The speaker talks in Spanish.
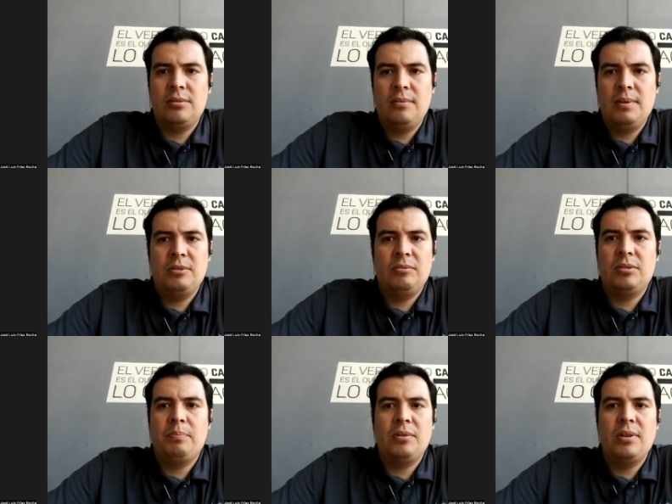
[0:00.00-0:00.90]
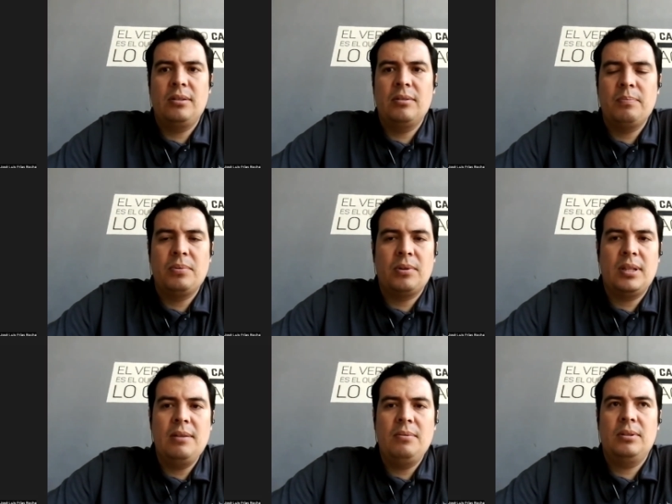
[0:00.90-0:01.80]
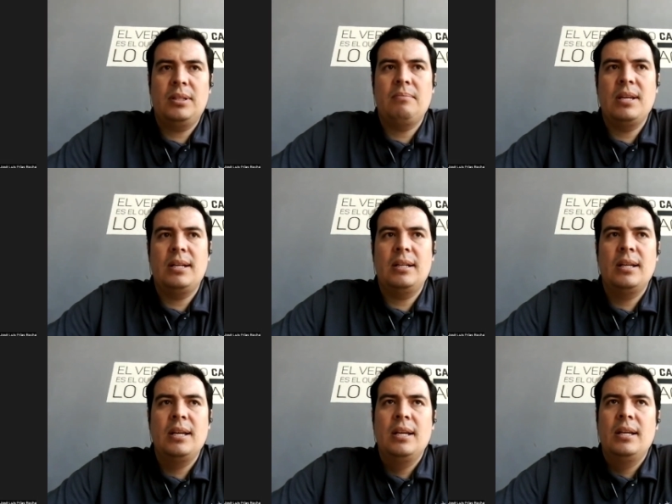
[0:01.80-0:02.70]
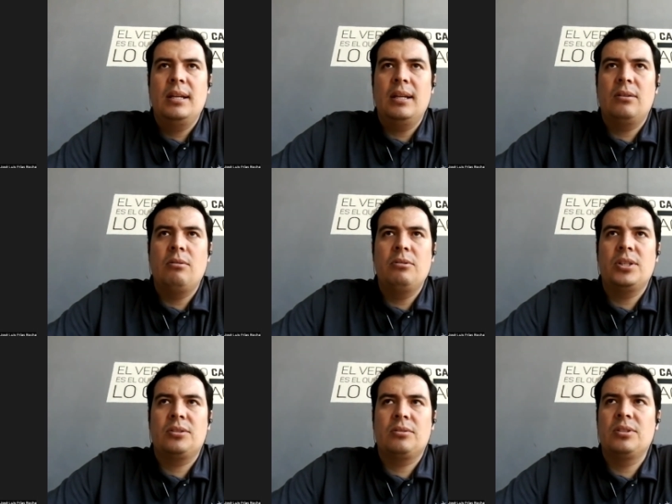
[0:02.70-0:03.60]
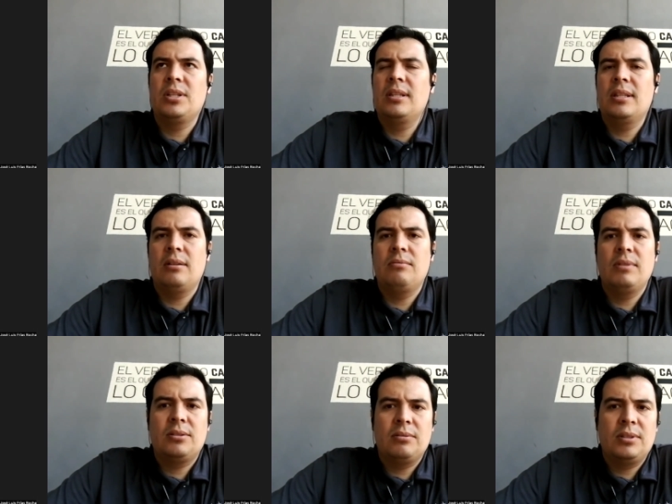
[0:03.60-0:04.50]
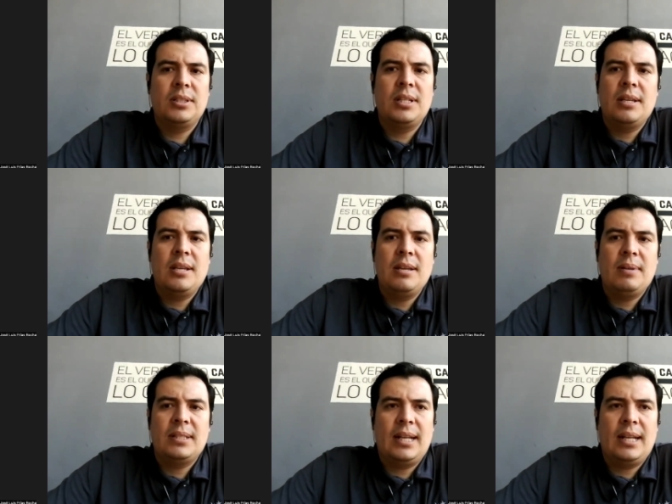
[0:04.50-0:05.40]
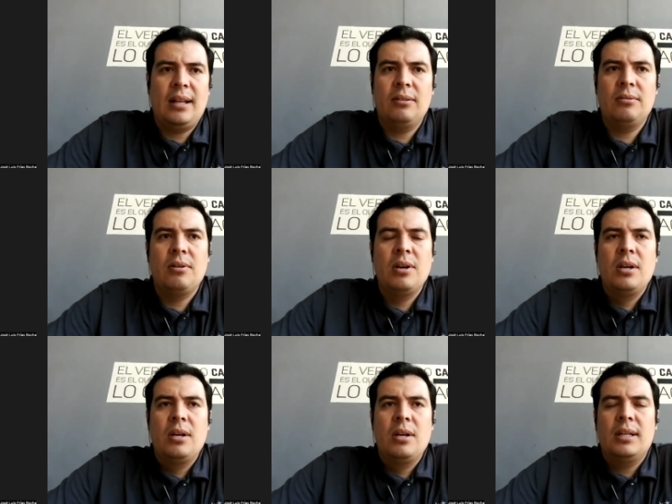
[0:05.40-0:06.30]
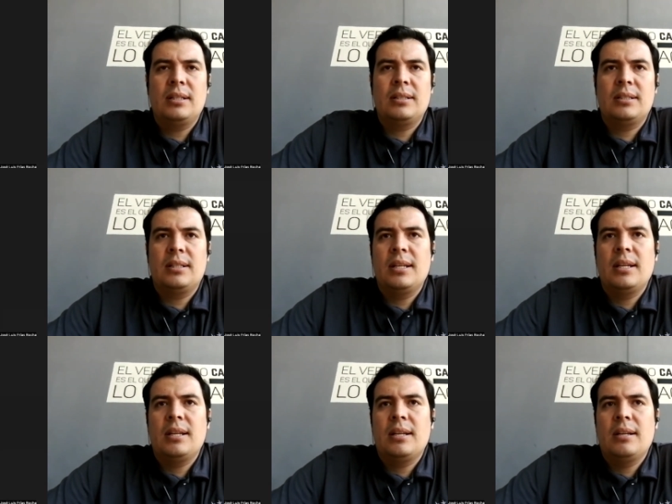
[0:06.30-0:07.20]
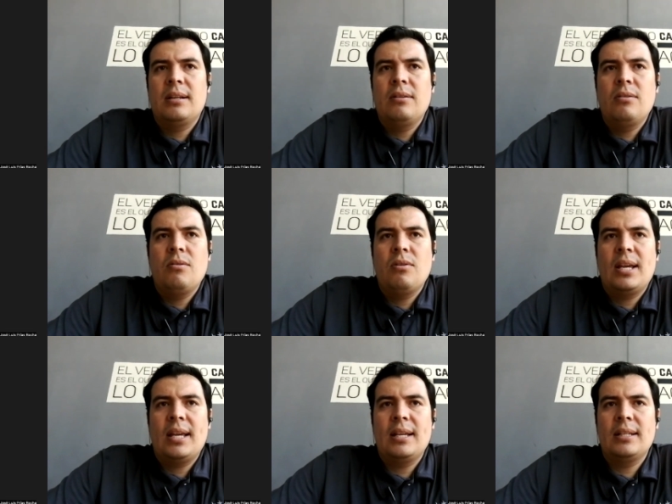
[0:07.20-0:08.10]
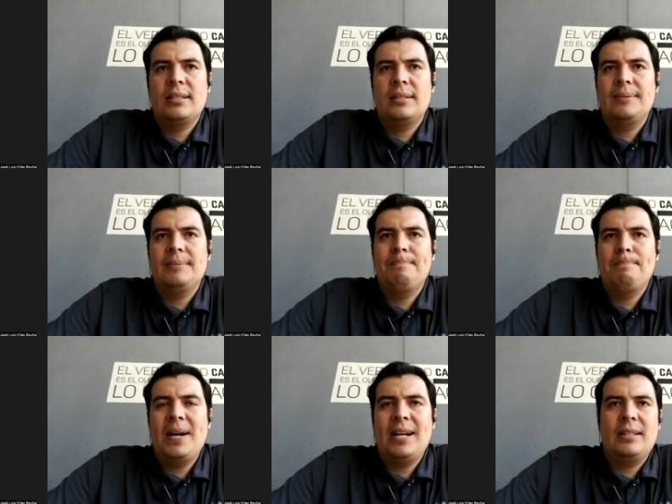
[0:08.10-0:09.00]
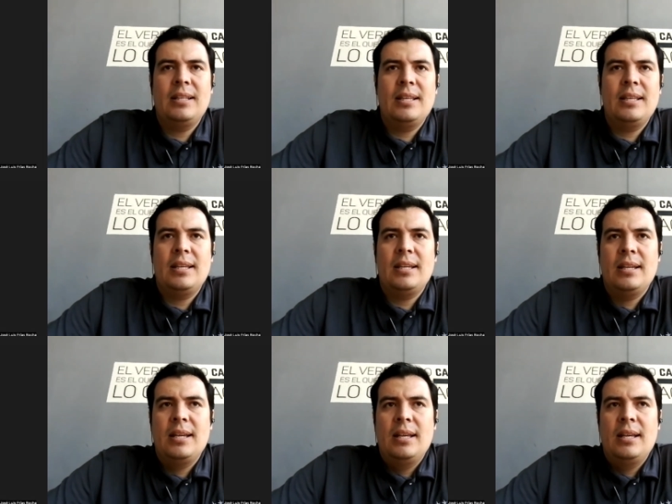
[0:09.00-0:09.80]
Vemos nuestro proyecto deportivo, también el coach es consciente de algunas cosas y, va sacando este, lo que es parte de,